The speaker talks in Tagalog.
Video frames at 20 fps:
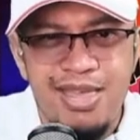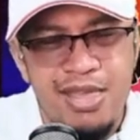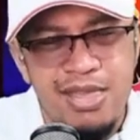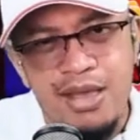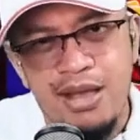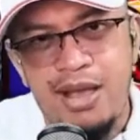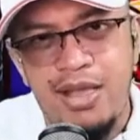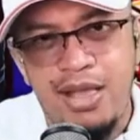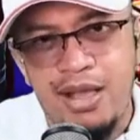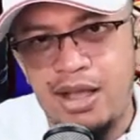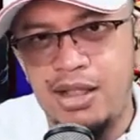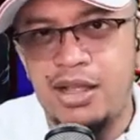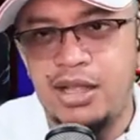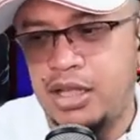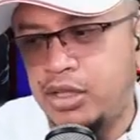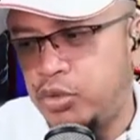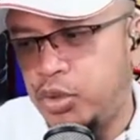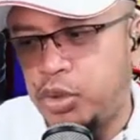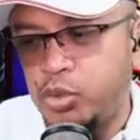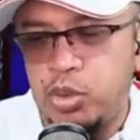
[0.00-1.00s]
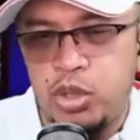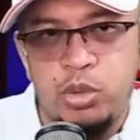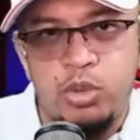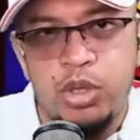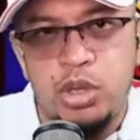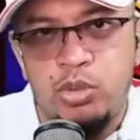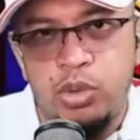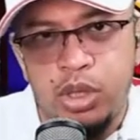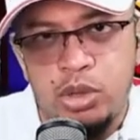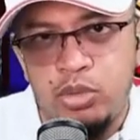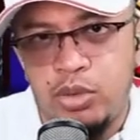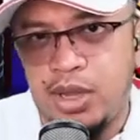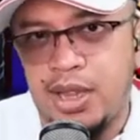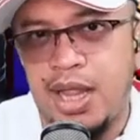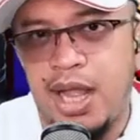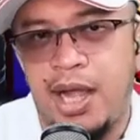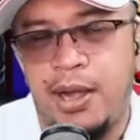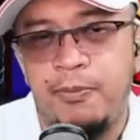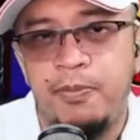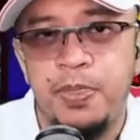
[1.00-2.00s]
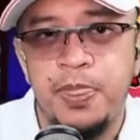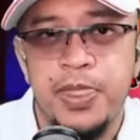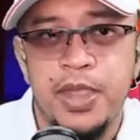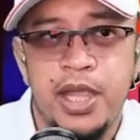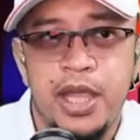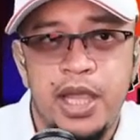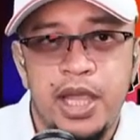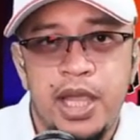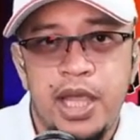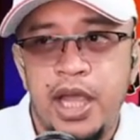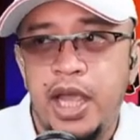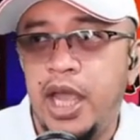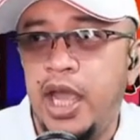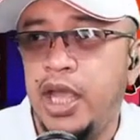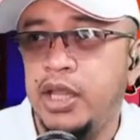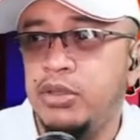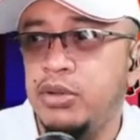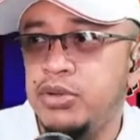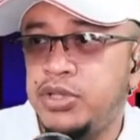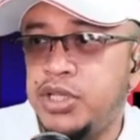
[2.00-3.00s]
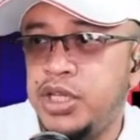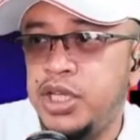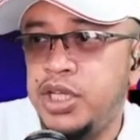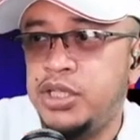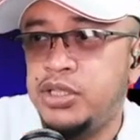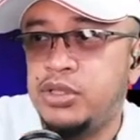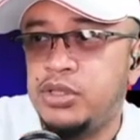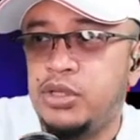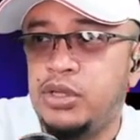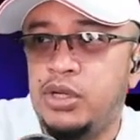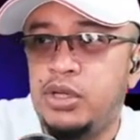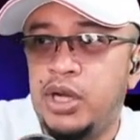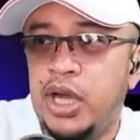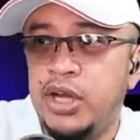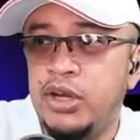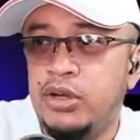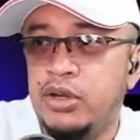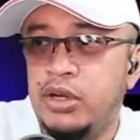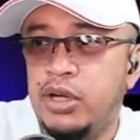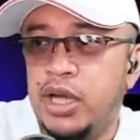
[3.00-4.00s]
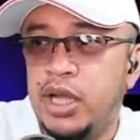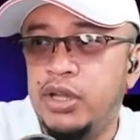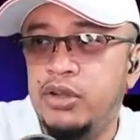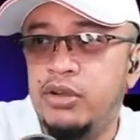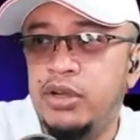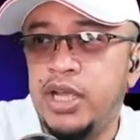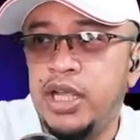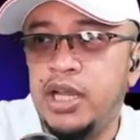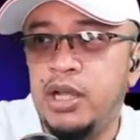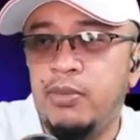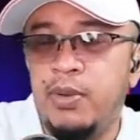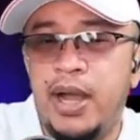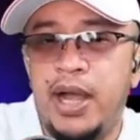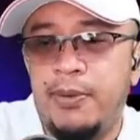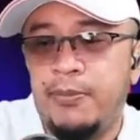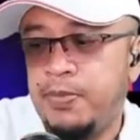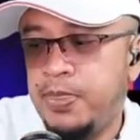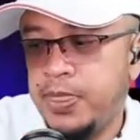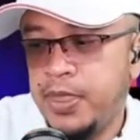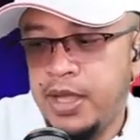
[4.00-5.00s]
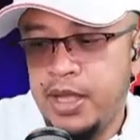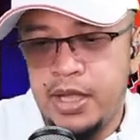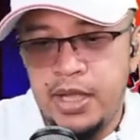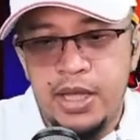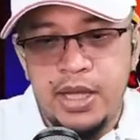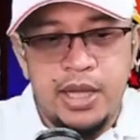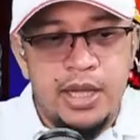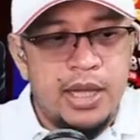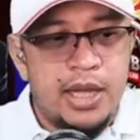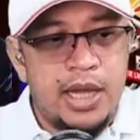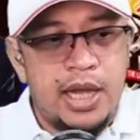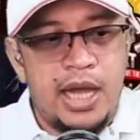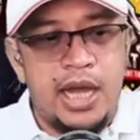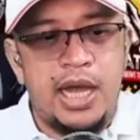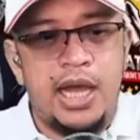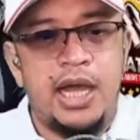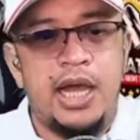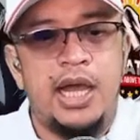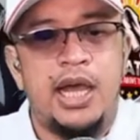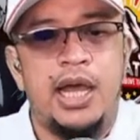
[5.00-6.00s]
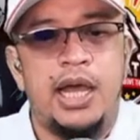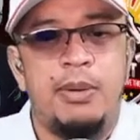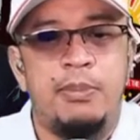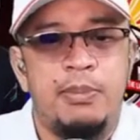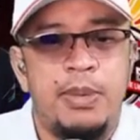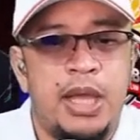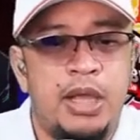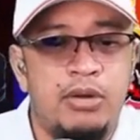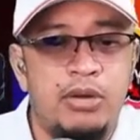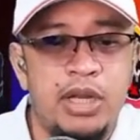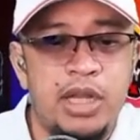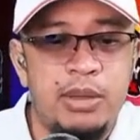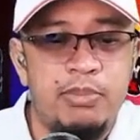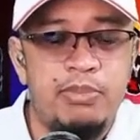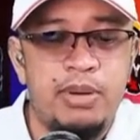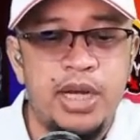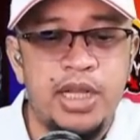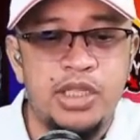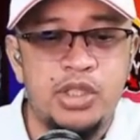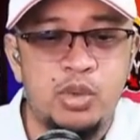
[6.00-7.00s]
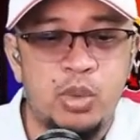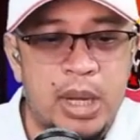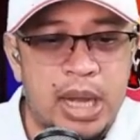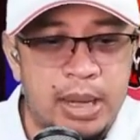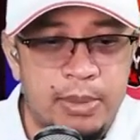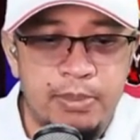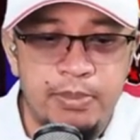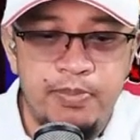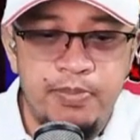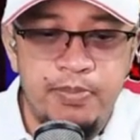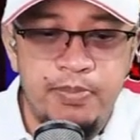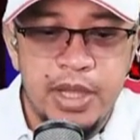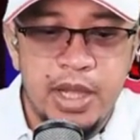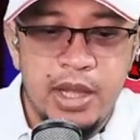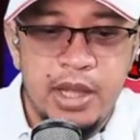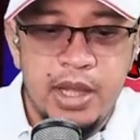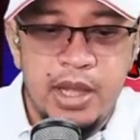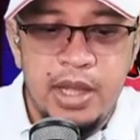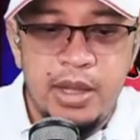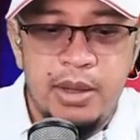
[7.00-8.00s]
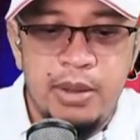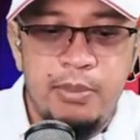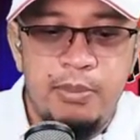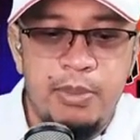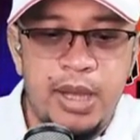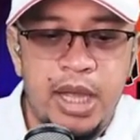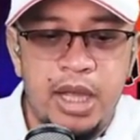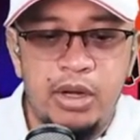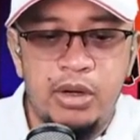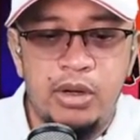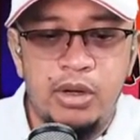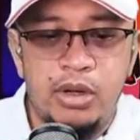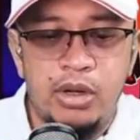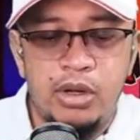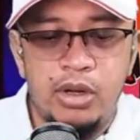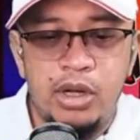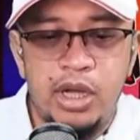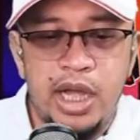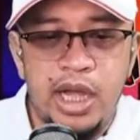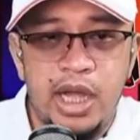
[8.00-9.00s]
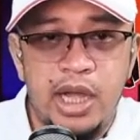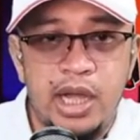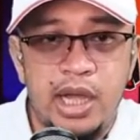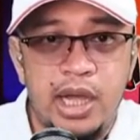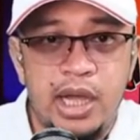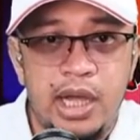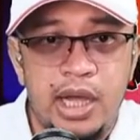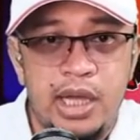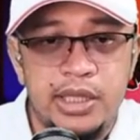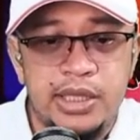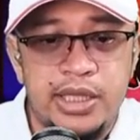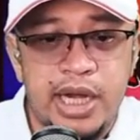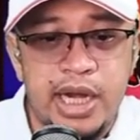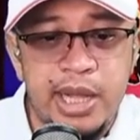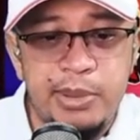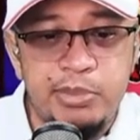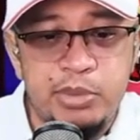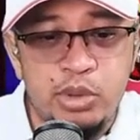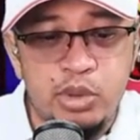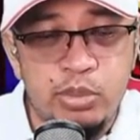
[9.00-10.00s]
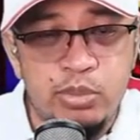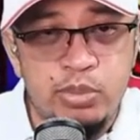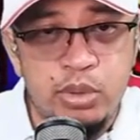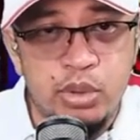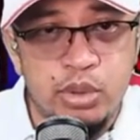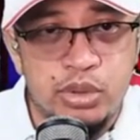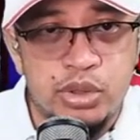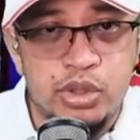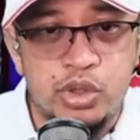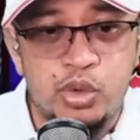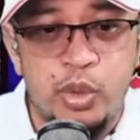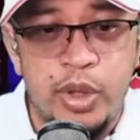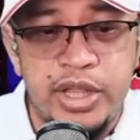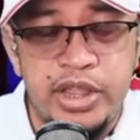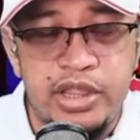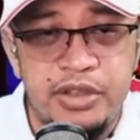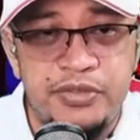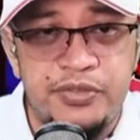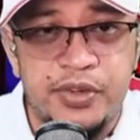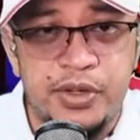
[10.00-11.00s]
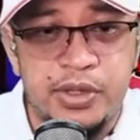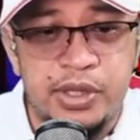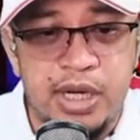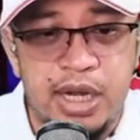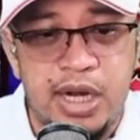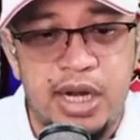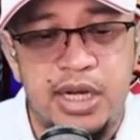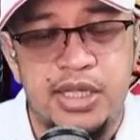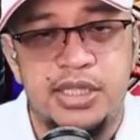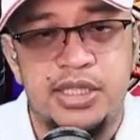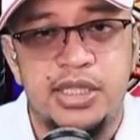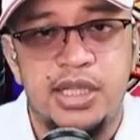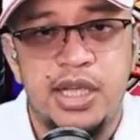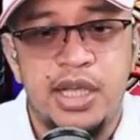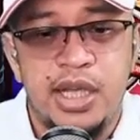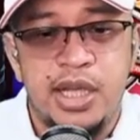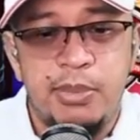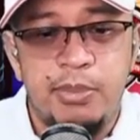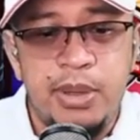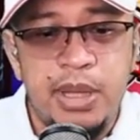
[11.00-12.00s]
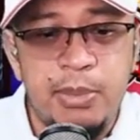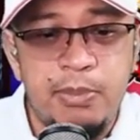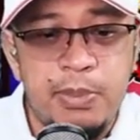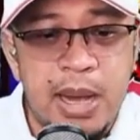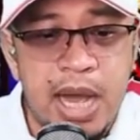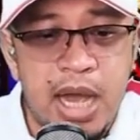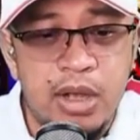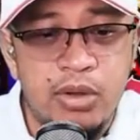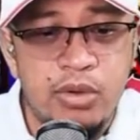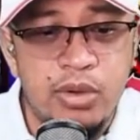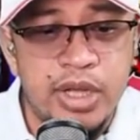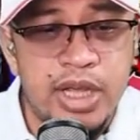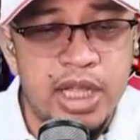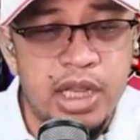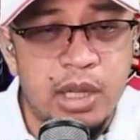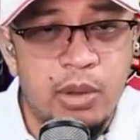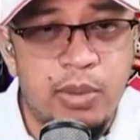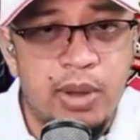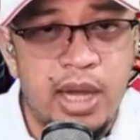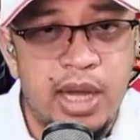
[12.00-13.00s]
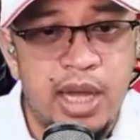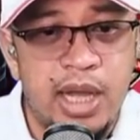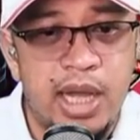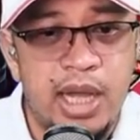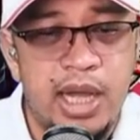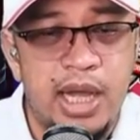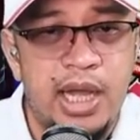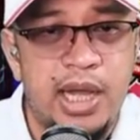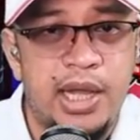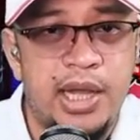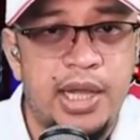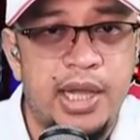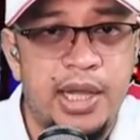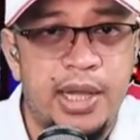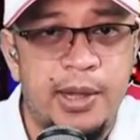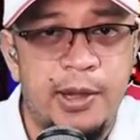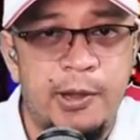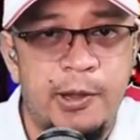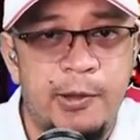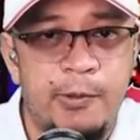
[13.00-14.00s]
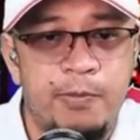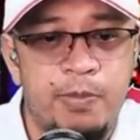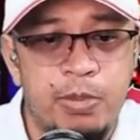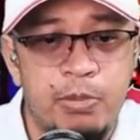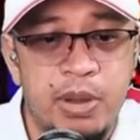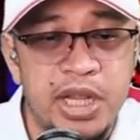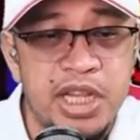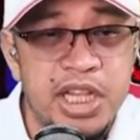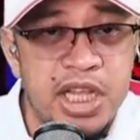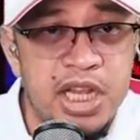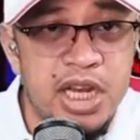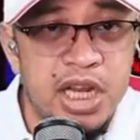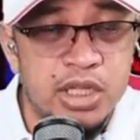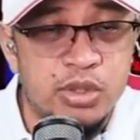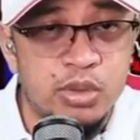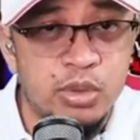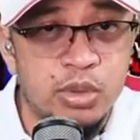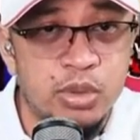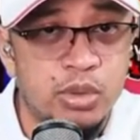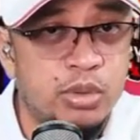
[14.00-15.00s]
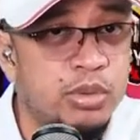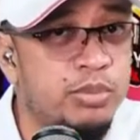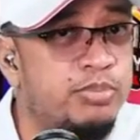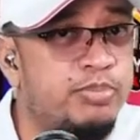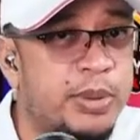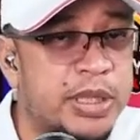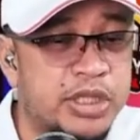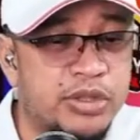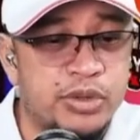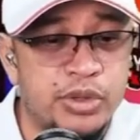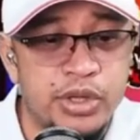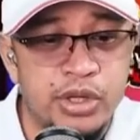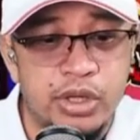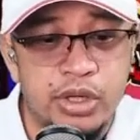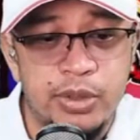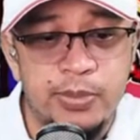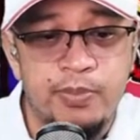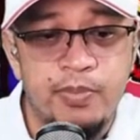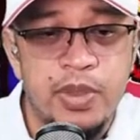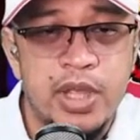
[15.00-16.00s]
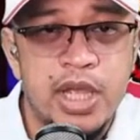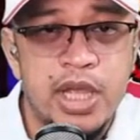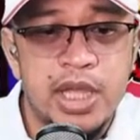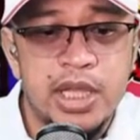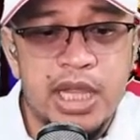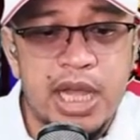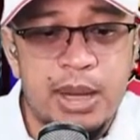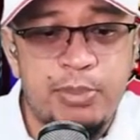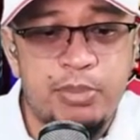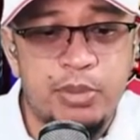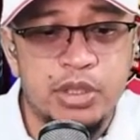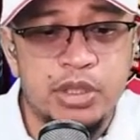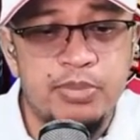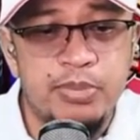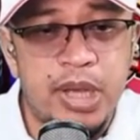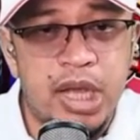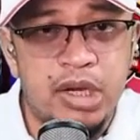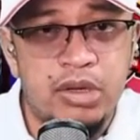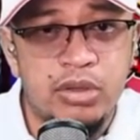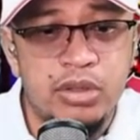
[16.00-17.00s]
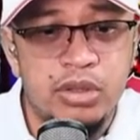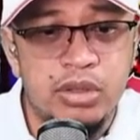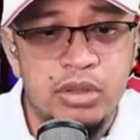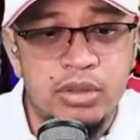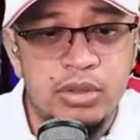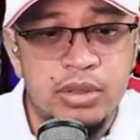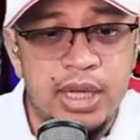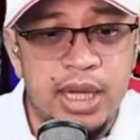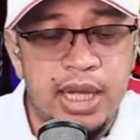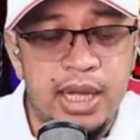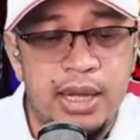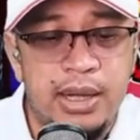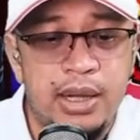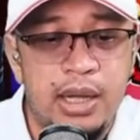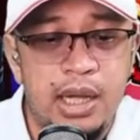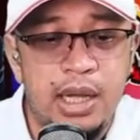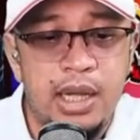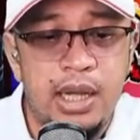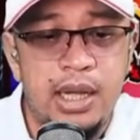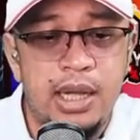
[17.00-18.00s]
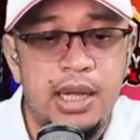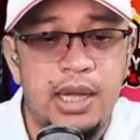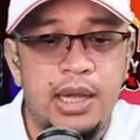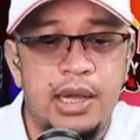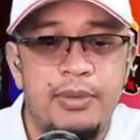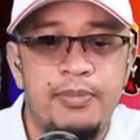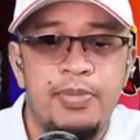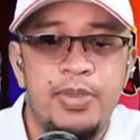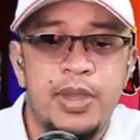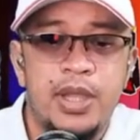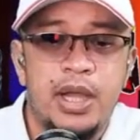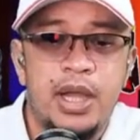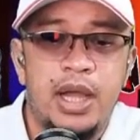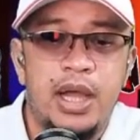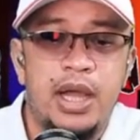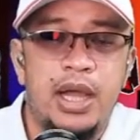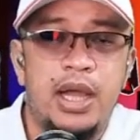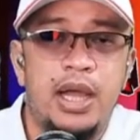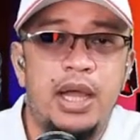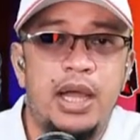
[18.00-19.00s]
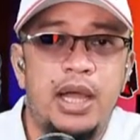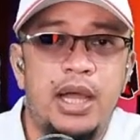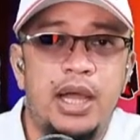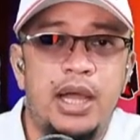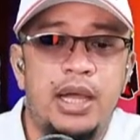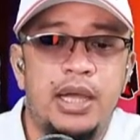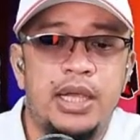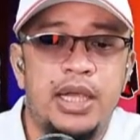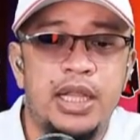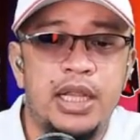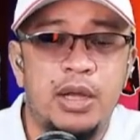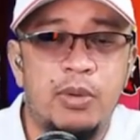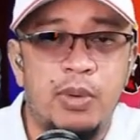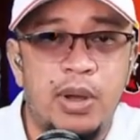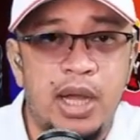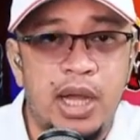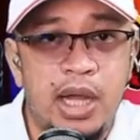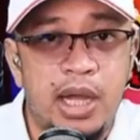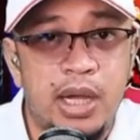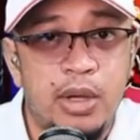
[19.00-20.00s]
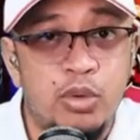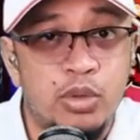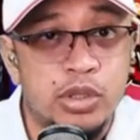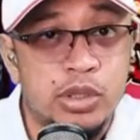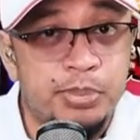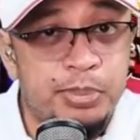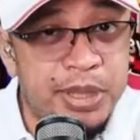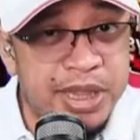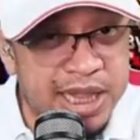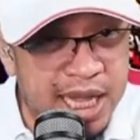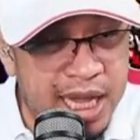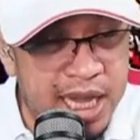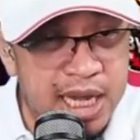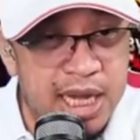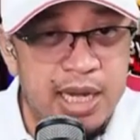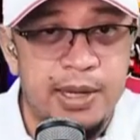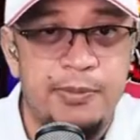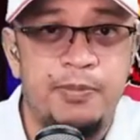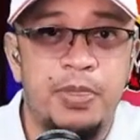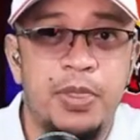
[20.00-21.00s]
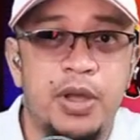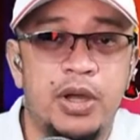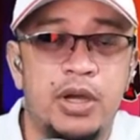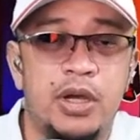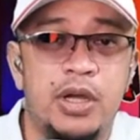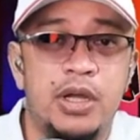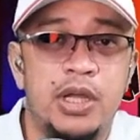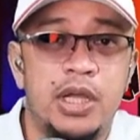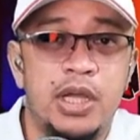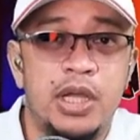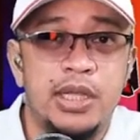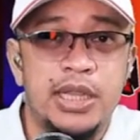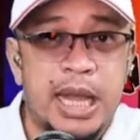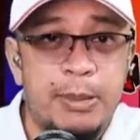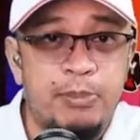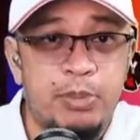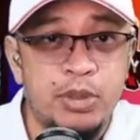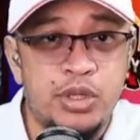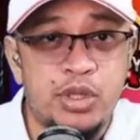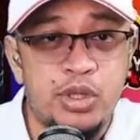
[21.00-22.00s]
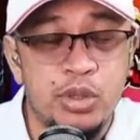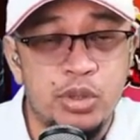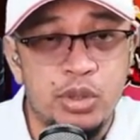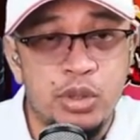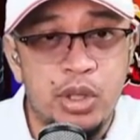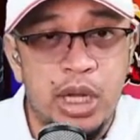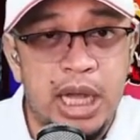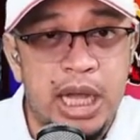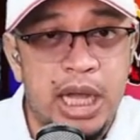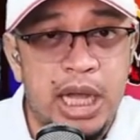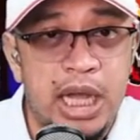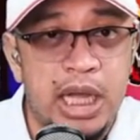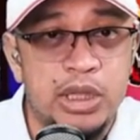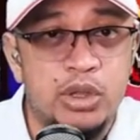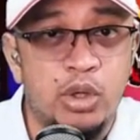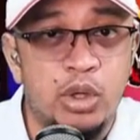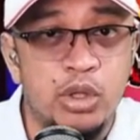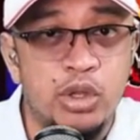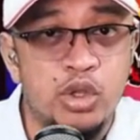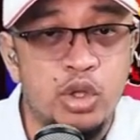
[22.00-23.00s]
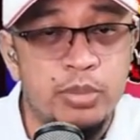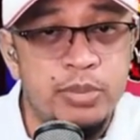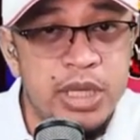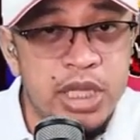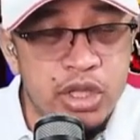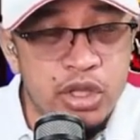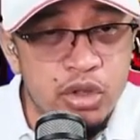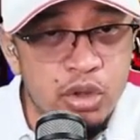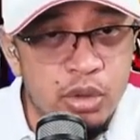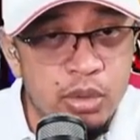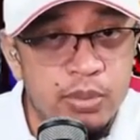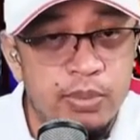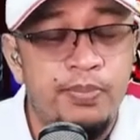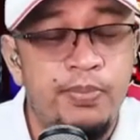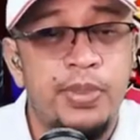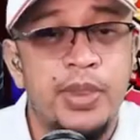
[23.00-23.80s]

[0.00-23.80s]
ganyan, ganyan, ganyan, tweet, tweet, tweet, tweet, tweet lang. Etong si Isko, ano, anong ginawa? Ah, uh, meron libreng swab. Merong uh, ah, drive thru boost, 24 hours. May bagong ginawang uh, Manila Zoo nung Pasko yon. Tapos meron nung uh, uh, ginawang ospital. Oh, tapos yung uh, condominium